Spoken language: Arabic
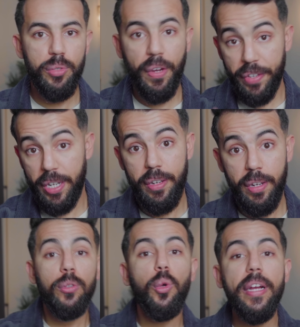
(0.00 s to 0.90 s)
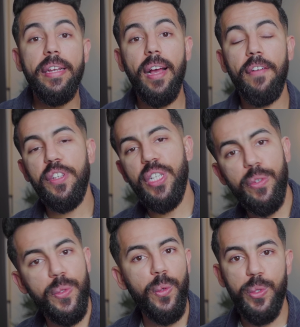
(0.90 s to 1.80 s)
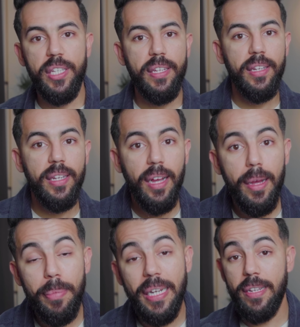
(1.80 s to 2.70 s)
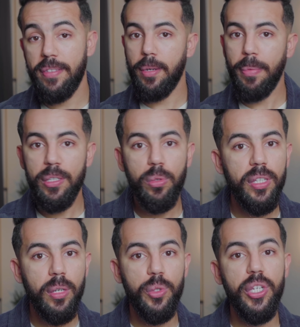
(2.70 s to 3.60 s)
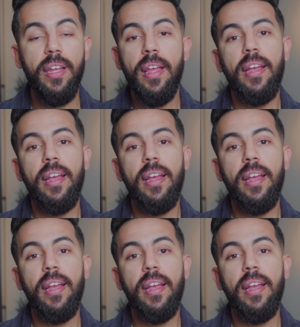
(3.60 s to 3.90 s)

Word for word: متفقين دونك هنا فاش كنغسلوا الوجه ديالنا بكلينزر بغسول ديال الوجه